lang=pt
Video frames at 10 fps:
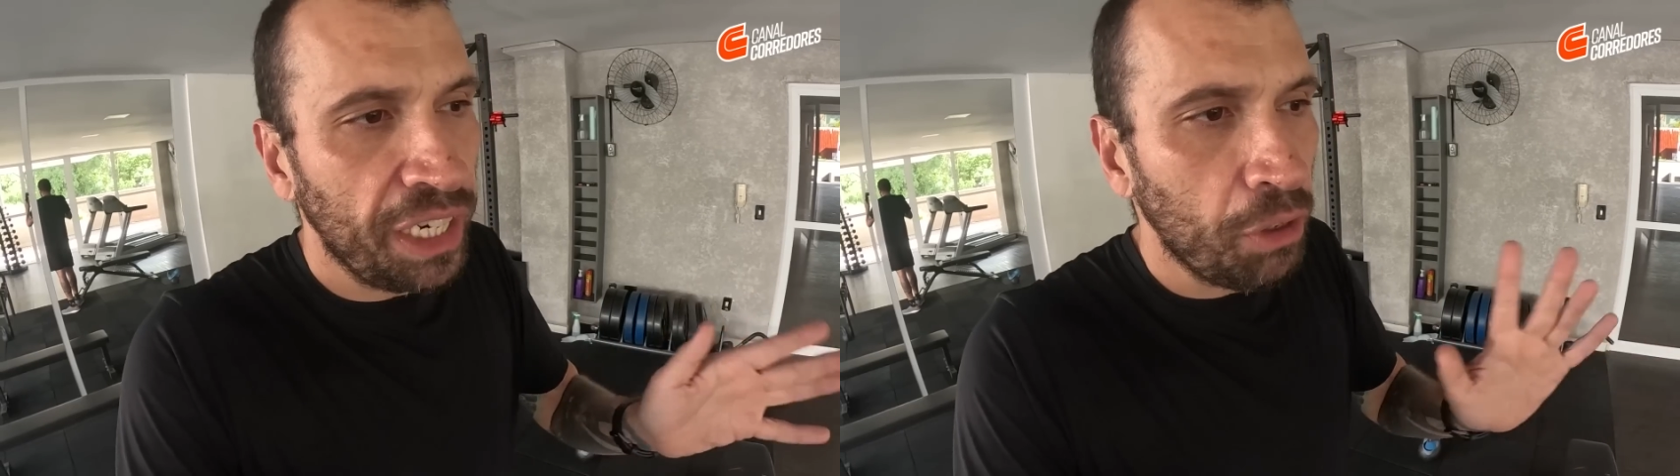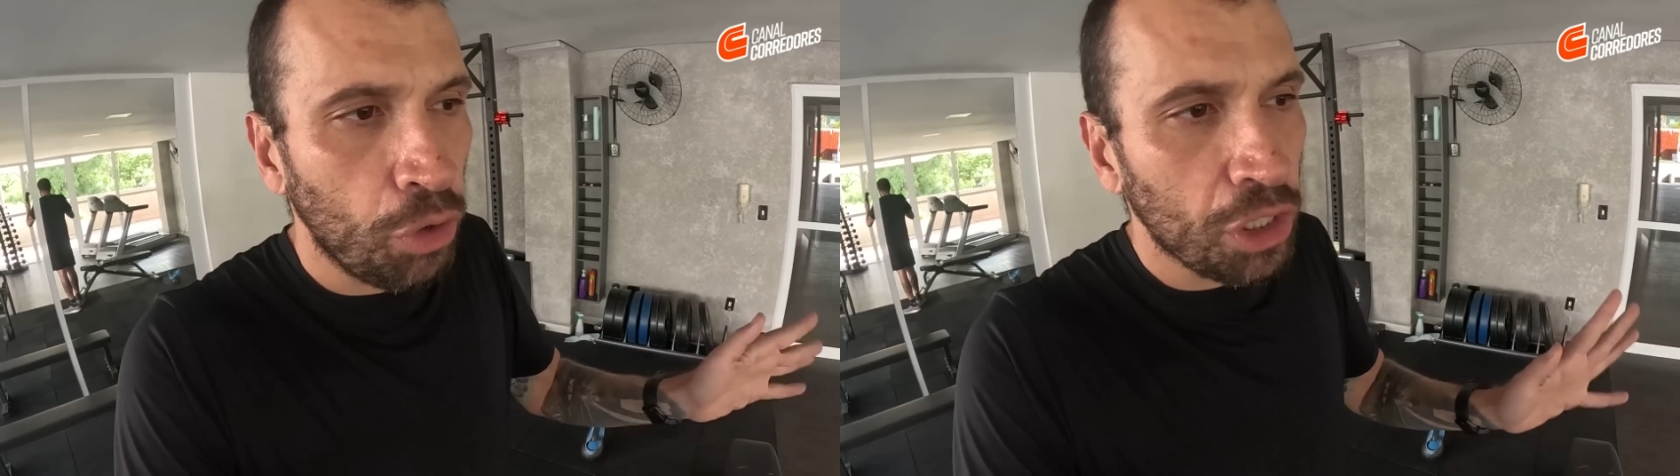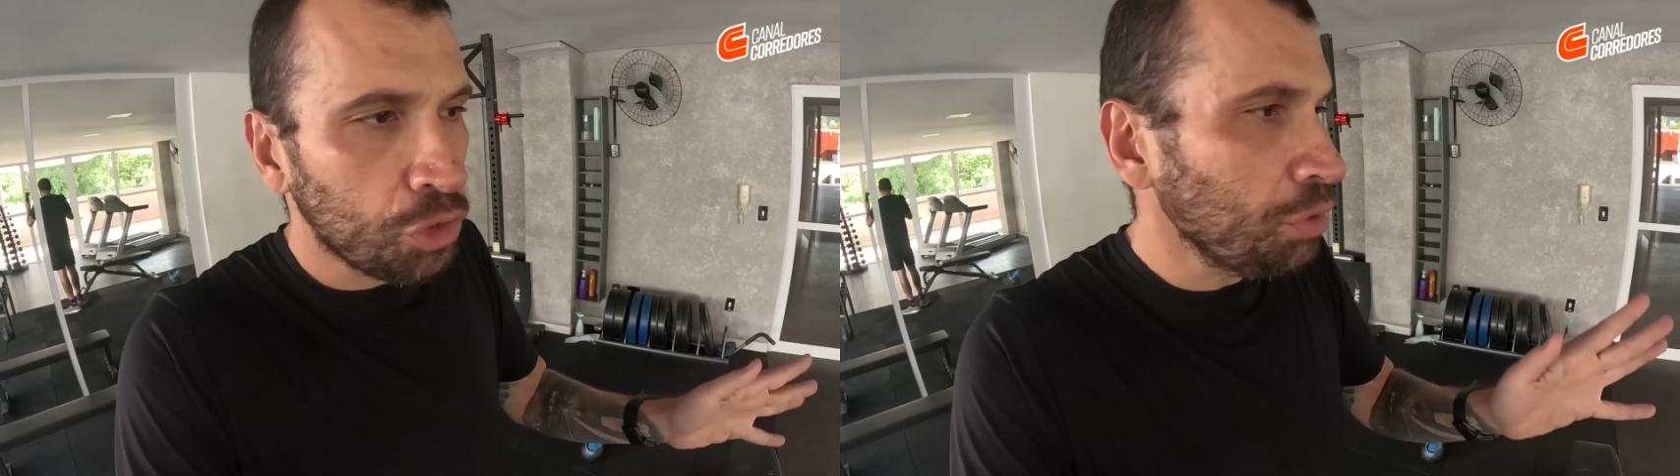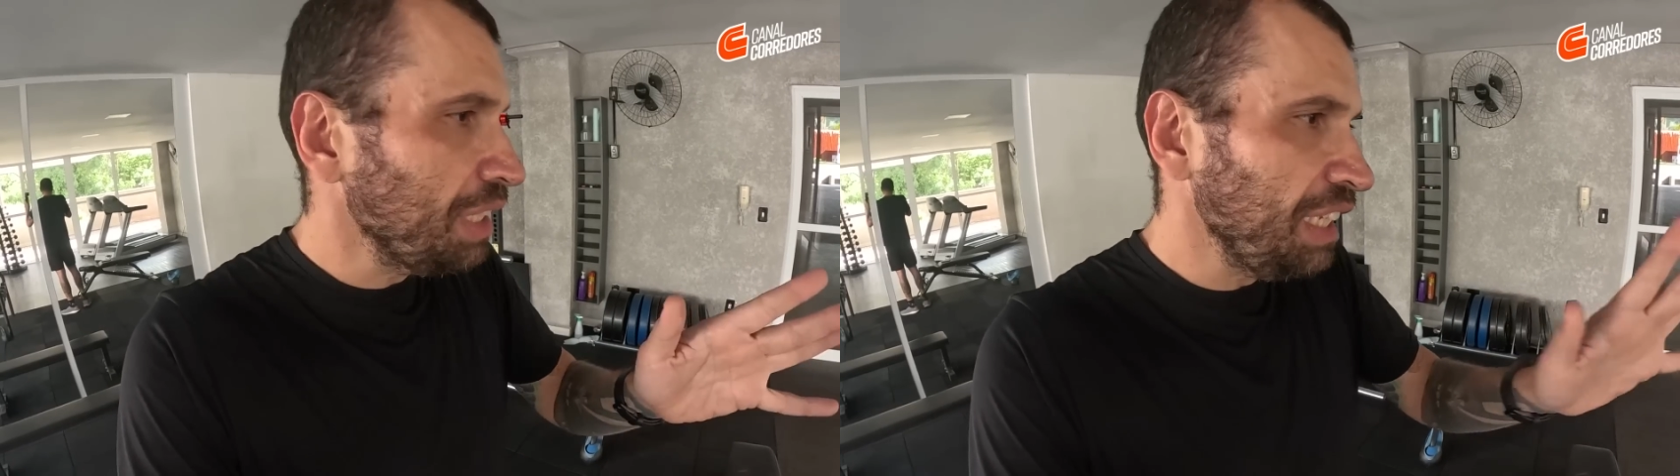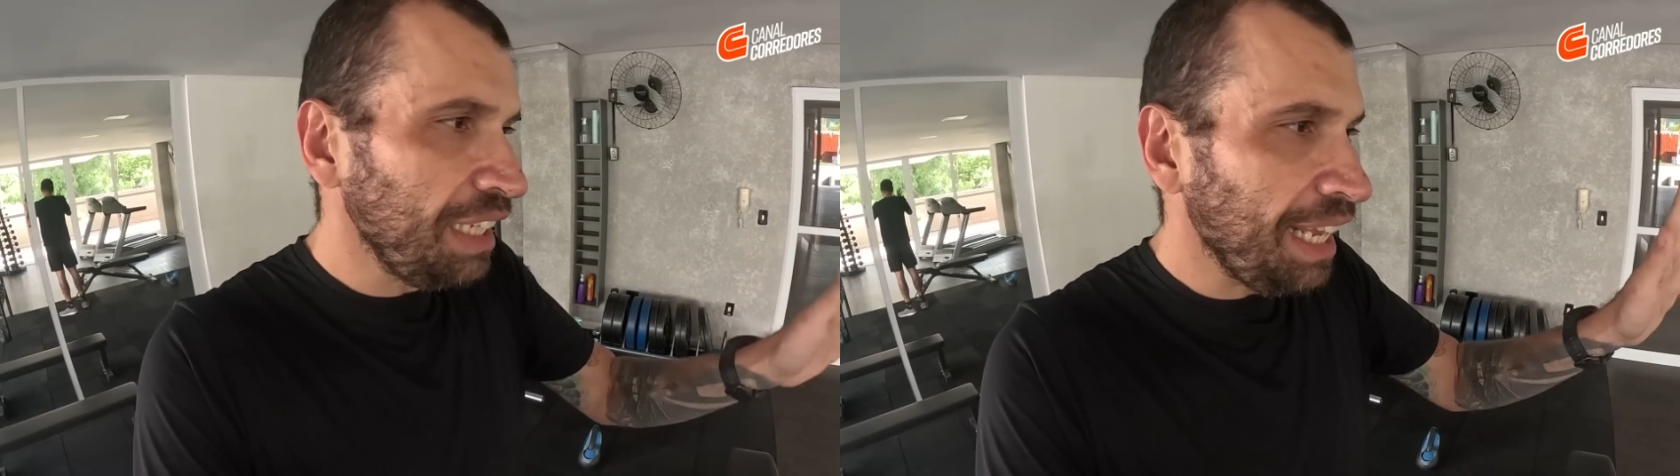negócio
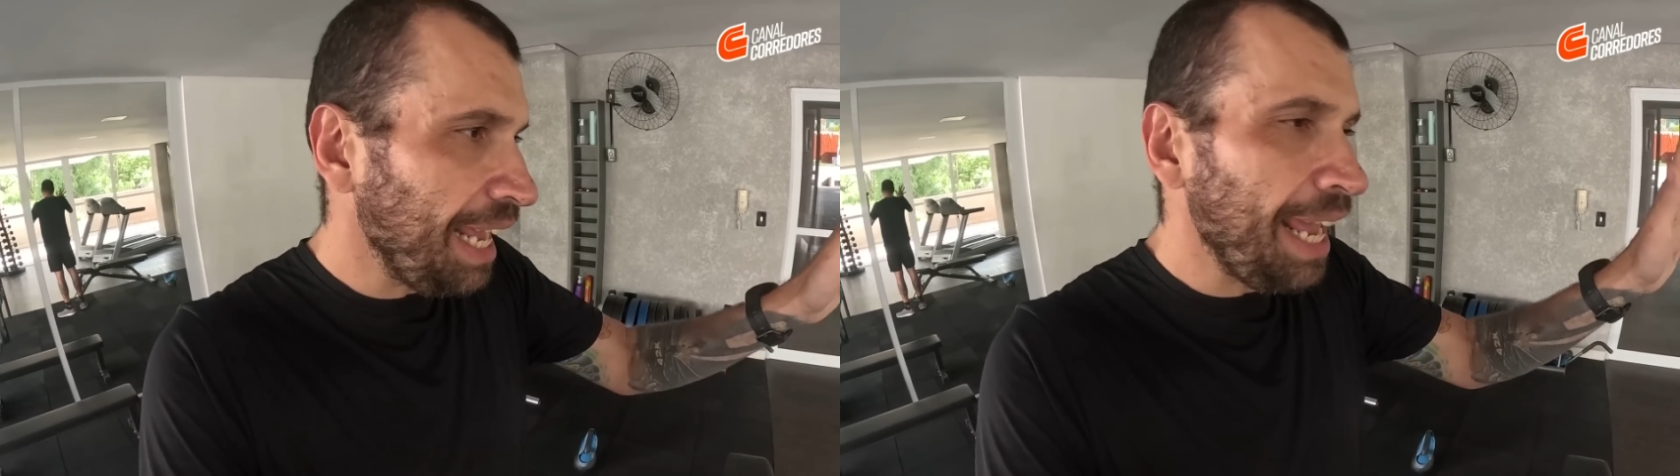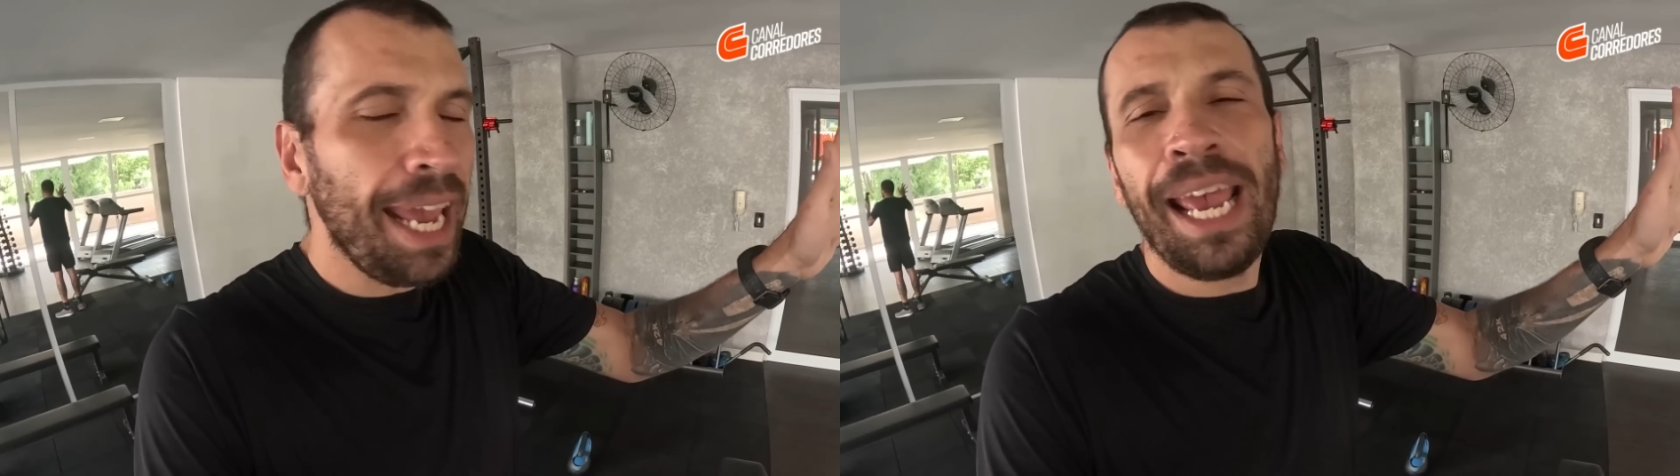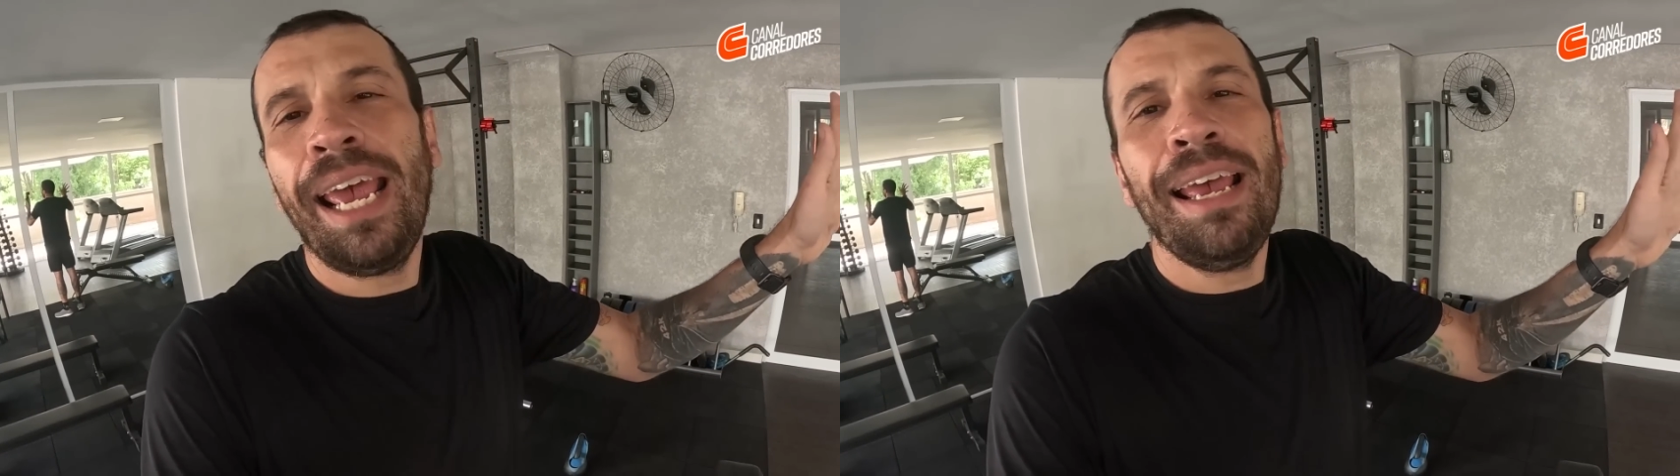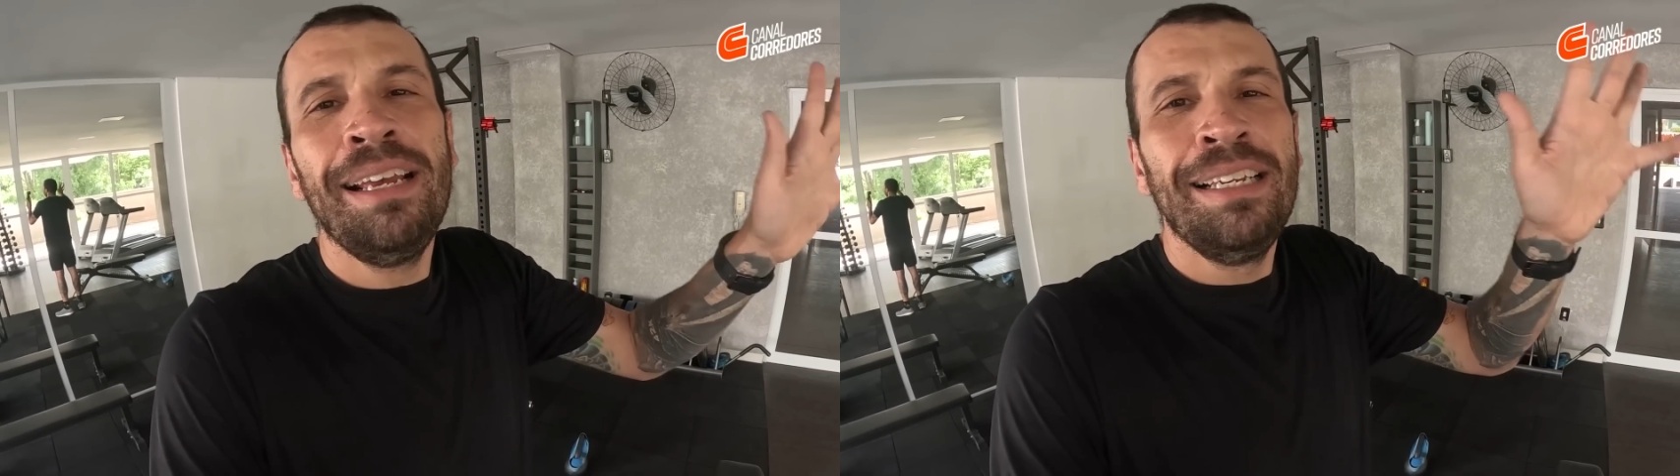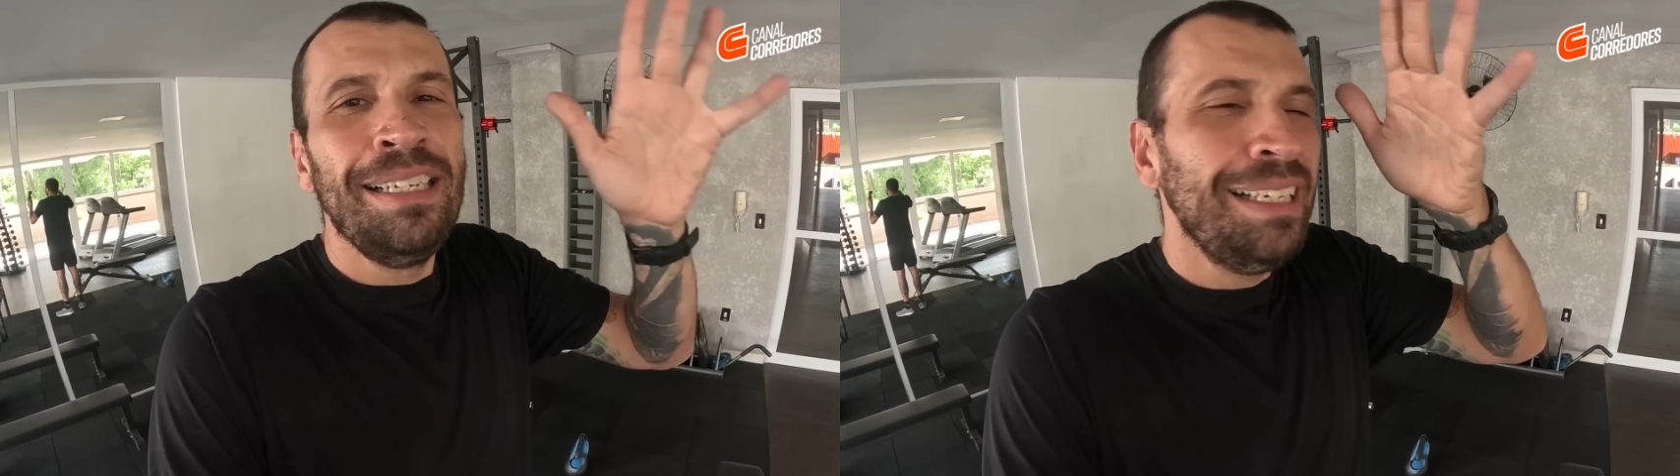que é